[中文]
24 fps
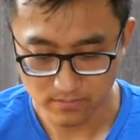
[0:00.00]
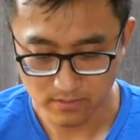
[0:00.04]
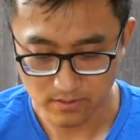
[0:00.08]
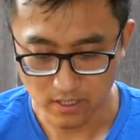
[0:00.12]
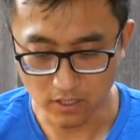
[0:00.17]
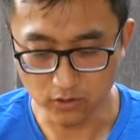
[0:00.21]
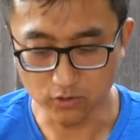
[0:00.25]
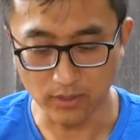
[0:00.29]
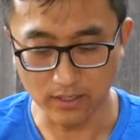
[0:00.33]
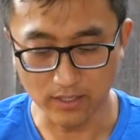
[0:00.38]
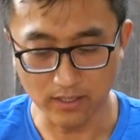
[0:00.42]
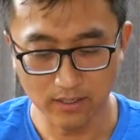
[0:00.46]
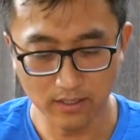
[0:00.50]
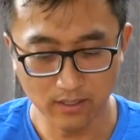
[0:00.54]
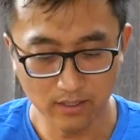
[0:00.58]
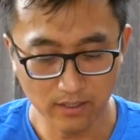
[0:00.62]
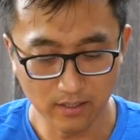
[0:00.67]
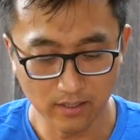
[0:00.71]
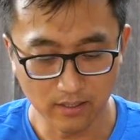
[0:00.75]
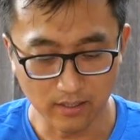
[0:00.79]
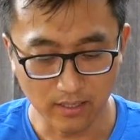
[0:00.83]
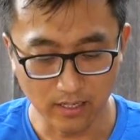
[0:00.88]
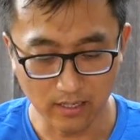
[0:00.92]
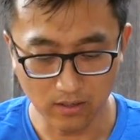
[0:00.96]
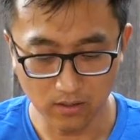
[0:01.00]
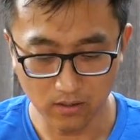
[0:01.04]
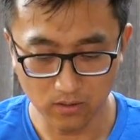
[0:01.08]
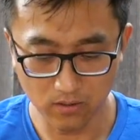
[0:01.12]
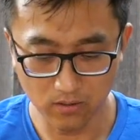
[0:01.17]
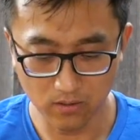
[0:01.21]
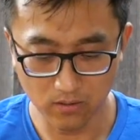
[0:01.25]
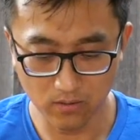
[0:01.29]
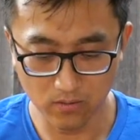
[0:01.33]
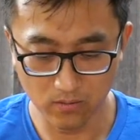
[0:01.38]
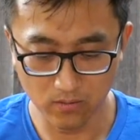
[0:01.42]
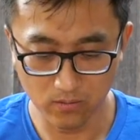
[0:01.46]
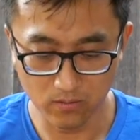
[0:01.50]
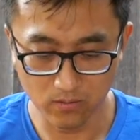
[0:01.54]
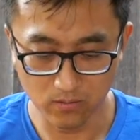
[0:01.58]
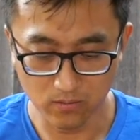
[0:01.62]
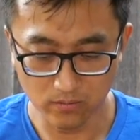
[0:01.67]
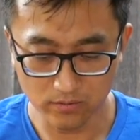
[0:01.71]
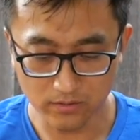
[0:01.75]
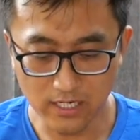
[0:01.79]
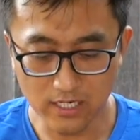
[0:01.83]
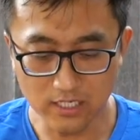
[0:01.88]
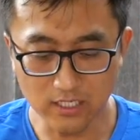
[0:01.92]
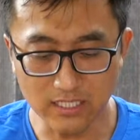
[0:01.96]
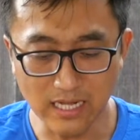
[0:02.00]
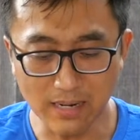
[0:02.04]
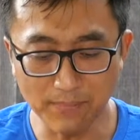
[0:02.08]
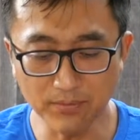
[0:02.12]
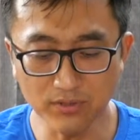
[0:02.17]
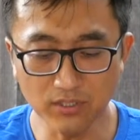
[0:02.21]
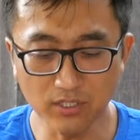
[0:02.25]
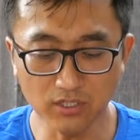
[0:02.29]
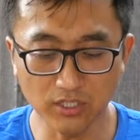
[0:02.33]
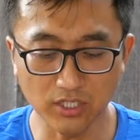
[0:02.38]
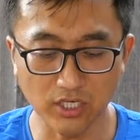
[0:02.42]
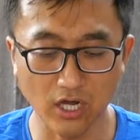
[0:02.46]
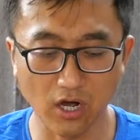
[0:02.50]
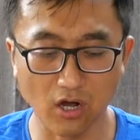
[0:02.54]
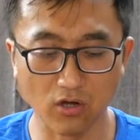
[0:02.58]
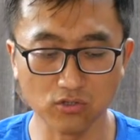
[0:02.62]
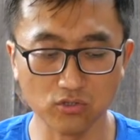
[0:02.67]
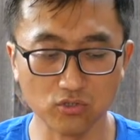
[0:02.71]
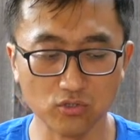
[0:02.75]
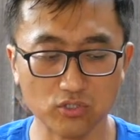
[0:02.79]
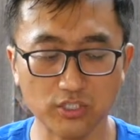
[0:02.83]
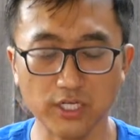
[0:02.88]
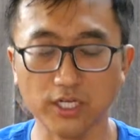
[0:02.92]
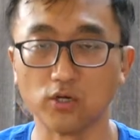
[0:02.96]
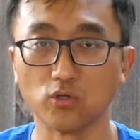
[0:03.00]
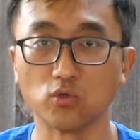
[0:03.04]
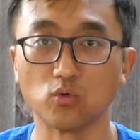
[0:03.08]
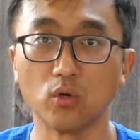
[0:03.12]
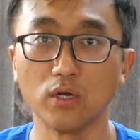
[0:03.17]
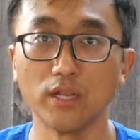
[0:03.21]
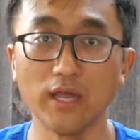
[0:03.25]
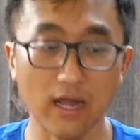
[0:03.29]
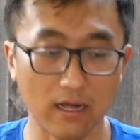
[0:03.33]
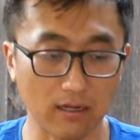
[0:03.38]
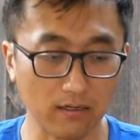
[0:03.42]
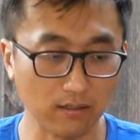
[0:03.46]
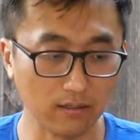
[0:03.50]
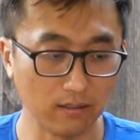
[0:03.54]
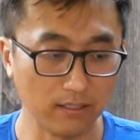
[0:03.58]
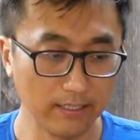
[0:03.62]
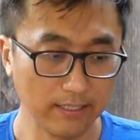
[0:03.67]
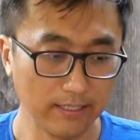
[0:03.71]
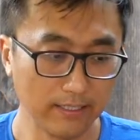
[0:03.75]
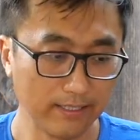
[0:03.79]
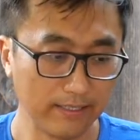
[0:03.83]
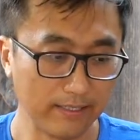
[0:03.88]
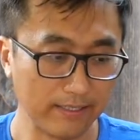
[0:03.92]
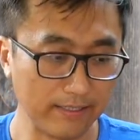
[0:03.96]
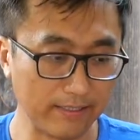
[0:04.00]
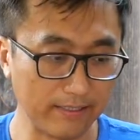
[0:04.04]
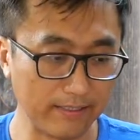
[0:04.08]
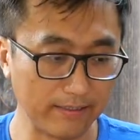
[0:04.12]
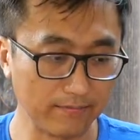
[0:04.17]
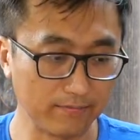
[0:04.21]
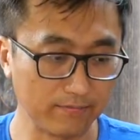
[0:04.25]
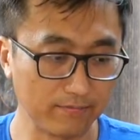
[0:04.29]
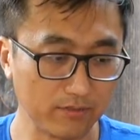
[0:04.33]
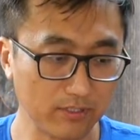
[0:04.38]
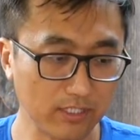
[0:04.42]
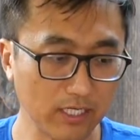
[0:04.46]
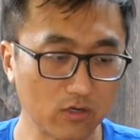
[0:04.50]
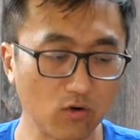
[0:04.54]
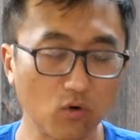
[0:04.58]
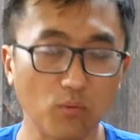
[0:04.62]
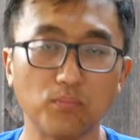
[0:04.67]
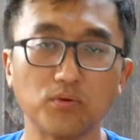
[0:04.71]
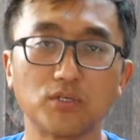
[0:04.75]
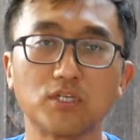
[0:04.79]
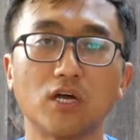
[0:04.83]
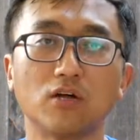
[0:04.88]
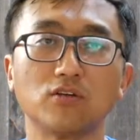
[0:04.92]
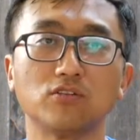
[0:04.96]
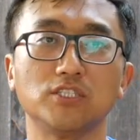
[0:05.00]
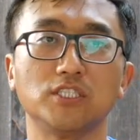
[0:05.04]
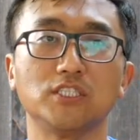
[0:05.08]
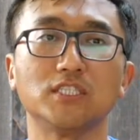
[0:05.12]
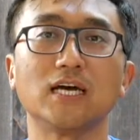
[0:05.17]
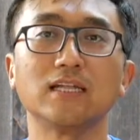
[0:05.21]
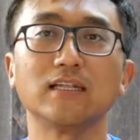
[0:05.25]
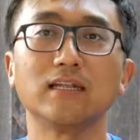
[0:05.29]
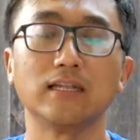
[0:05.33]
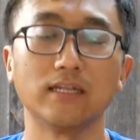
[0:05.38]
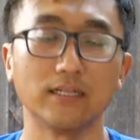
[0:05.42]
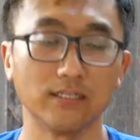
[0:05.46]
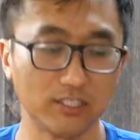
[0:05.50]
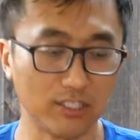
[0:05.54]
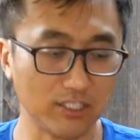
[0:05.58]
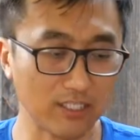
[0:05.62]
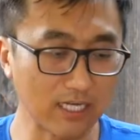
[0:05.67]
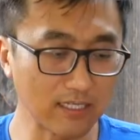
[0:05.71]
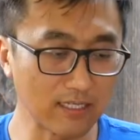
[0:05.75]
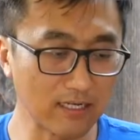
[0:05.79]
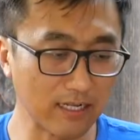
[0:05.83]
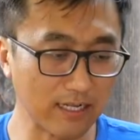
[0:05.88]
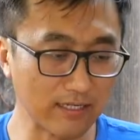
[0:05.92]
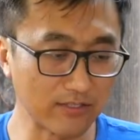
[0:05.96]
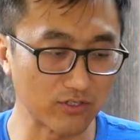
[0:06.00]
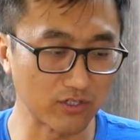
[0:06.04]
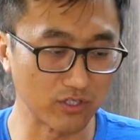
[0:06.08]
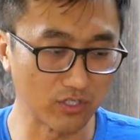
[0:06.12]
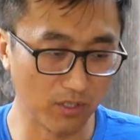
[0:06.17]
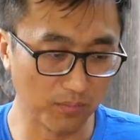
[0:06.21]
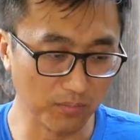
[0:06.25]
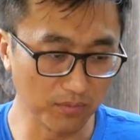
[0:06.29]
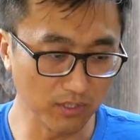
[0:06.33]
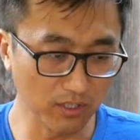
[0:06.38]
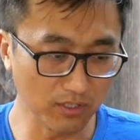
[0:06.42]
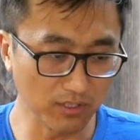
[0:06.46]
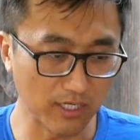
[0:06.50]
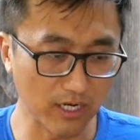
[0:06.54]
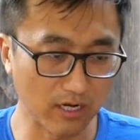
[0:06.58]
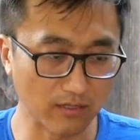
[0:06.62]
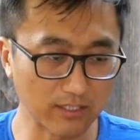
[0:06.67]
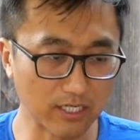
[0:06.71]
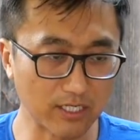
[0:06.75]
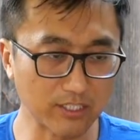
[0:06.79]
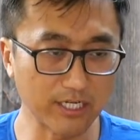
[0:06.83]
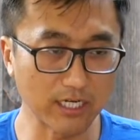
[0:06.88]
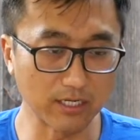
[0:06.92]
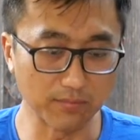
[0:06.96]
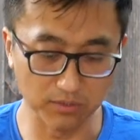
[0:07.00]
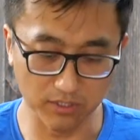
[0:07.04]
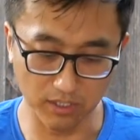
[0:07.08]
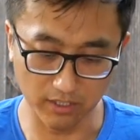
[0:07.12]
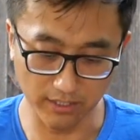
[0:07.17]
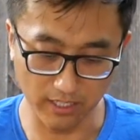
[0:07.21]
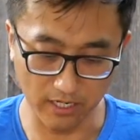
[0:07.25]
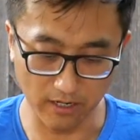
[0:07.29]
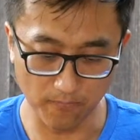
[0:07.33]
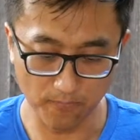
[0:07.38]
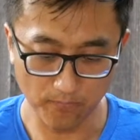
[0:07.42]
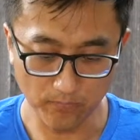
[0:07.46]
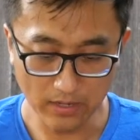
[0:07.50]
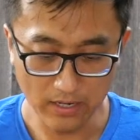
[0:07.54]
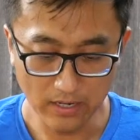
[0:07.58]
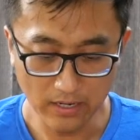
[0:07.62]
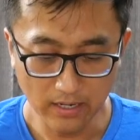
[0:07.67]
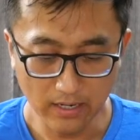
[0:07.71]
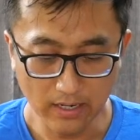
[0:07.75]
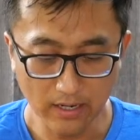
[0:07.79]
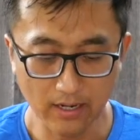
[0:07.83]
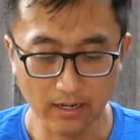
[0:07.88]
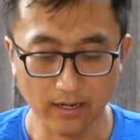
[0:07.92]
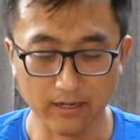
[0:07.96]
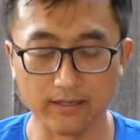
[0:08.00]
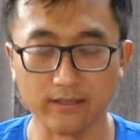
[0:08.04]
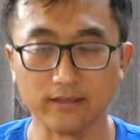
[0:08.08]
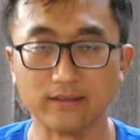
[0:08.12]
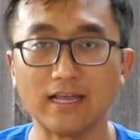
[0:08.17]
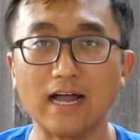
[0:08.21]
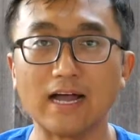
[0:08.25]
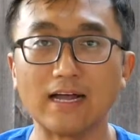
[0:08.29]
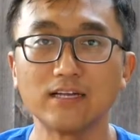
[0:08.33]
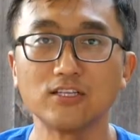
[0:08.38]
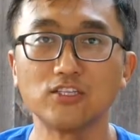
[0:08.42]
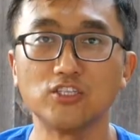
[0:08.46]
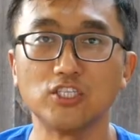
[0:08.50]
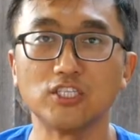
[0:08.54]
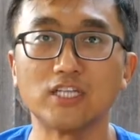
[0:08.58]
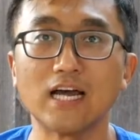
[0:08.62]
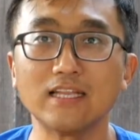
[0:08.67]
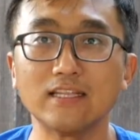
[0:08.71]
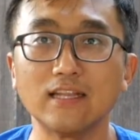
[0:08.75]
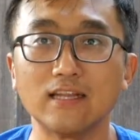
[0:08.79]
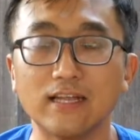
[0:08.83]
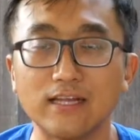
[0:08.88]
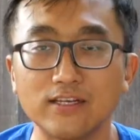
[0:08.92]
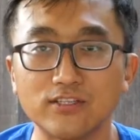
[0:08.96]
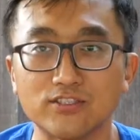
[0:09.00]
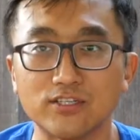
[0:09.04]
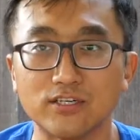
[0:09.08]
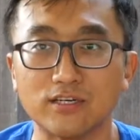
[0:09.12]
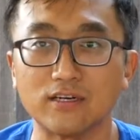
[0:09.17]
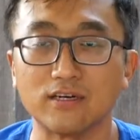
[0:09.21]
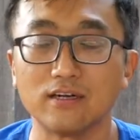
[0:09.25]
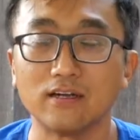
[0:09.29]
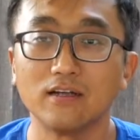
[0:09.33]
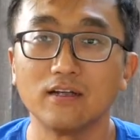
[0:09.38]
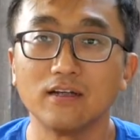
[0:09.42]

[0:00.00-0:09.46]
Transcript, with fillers: 哦，对了，然后但是它不能调，就是这个多亮，呃，这个我不知道其他的其他的 laser 能不能调，但是这个不能调，呃，它跟其他的 laser